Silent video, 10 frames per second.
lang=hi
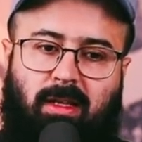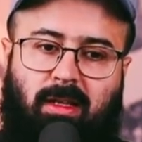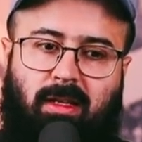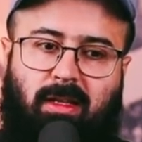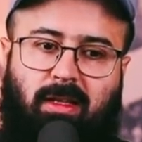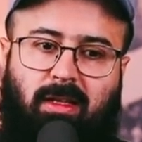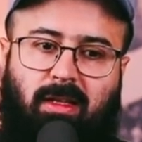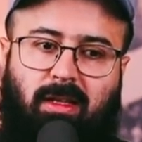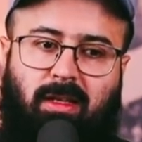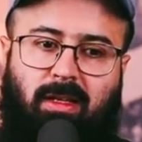
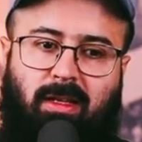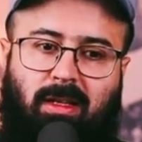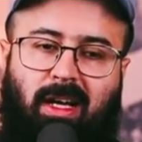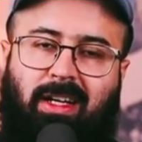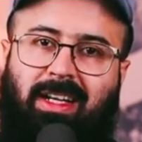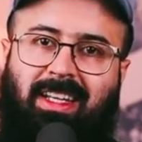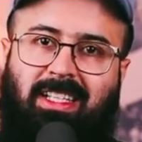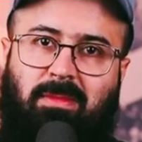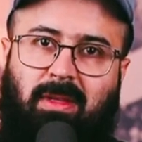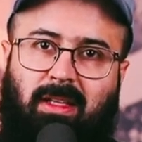आखिरी
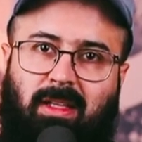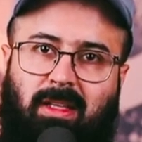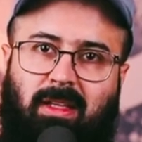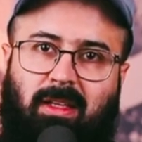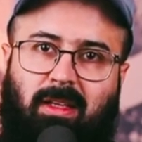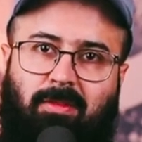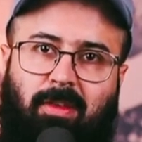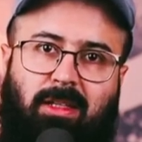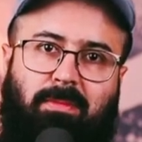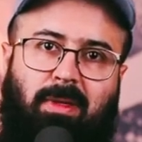डेज़ में
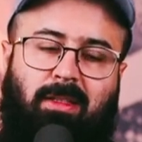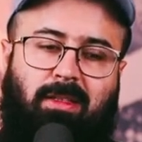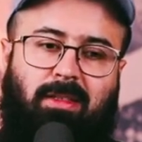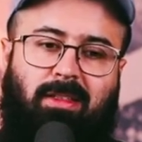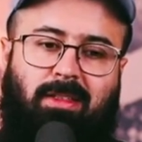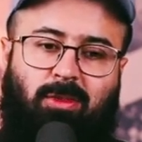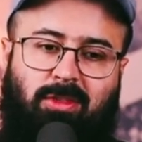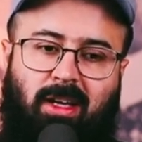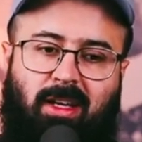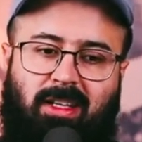फातमा तो
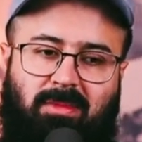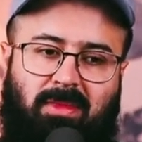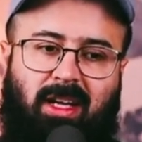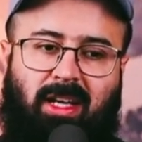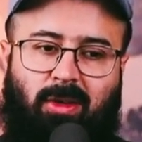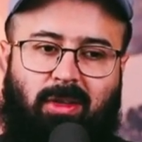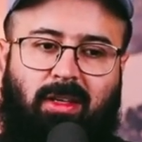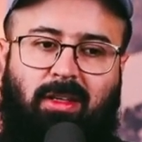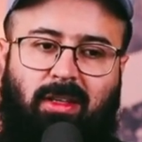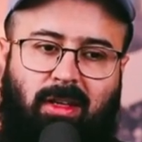जहरा जब दाखिल
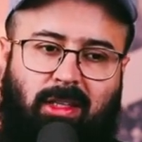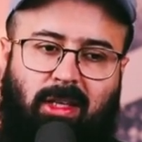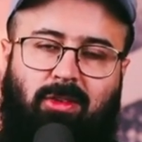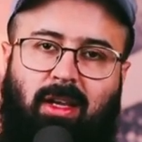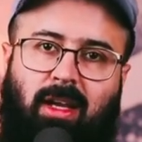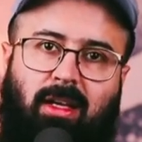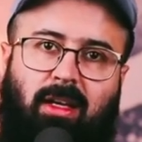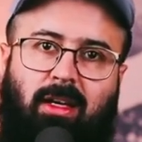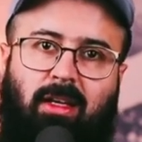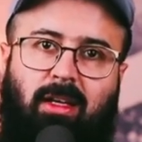हुई रदील तला
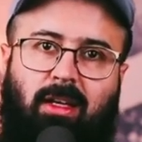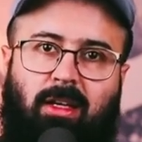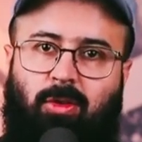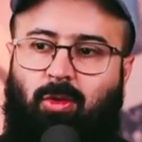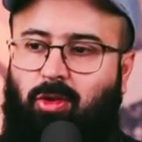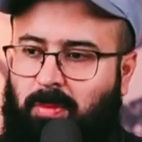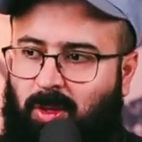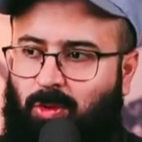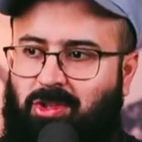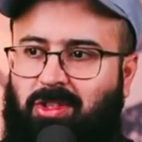तो उनको
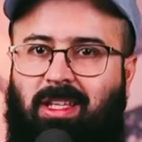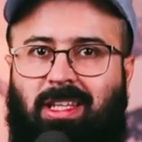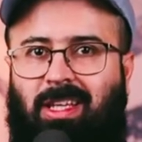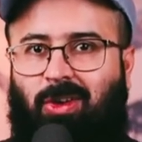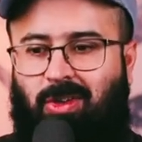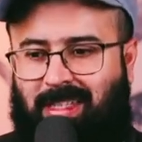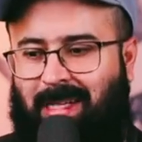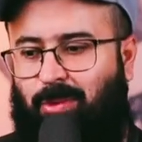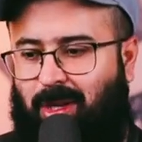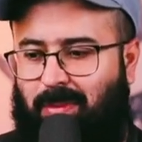अपना क्वेश्चन दे दिया और
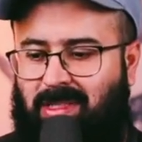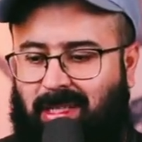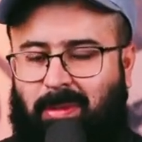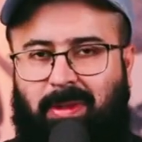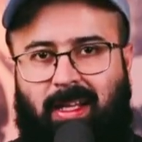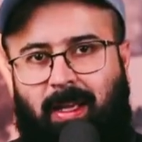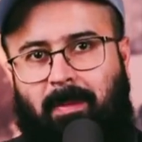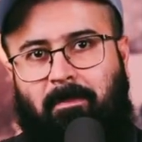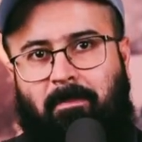साइड पर अपनी जगह पर बिठाया